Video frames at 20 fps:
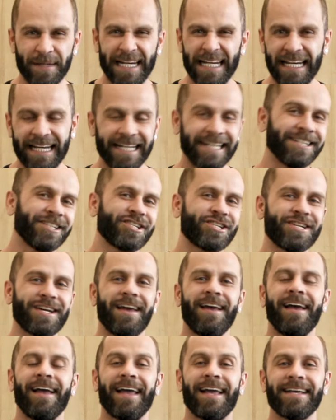
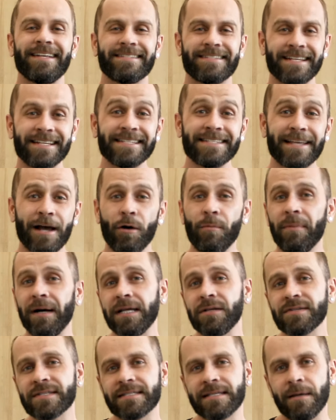brilhante, é essencial
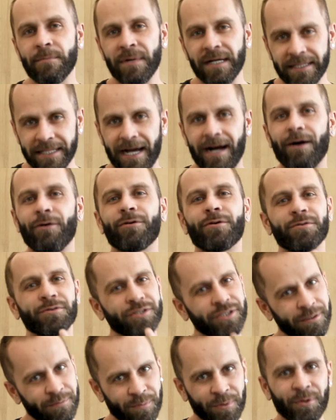banho semanal
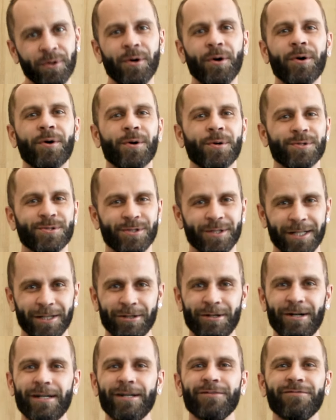com shampoo,
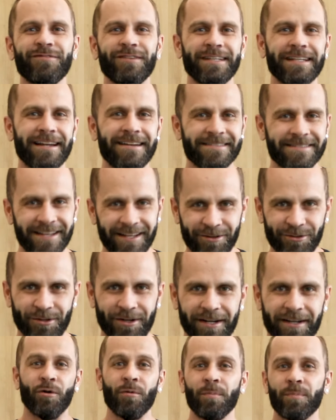condicionador e o
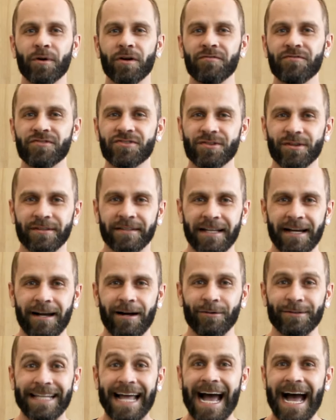finalizador. Um
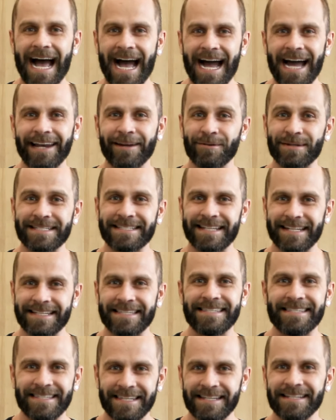profissional da área, um
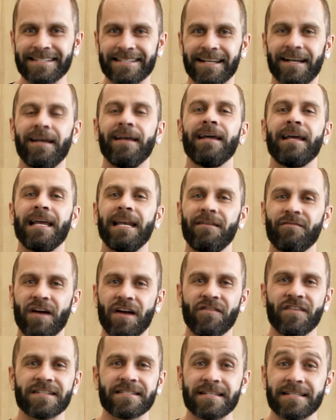esteticista, ele
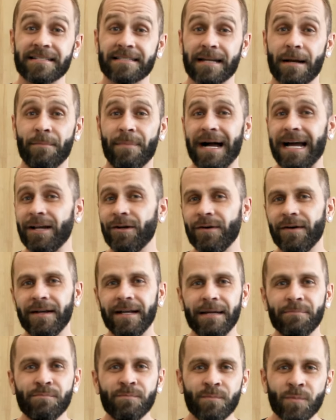vai fazer esse trabalho
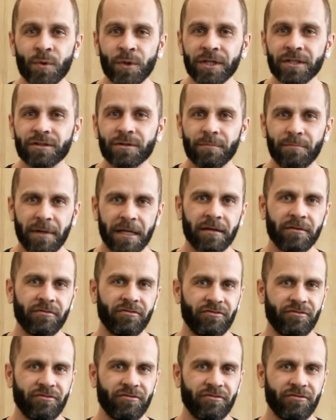muito bem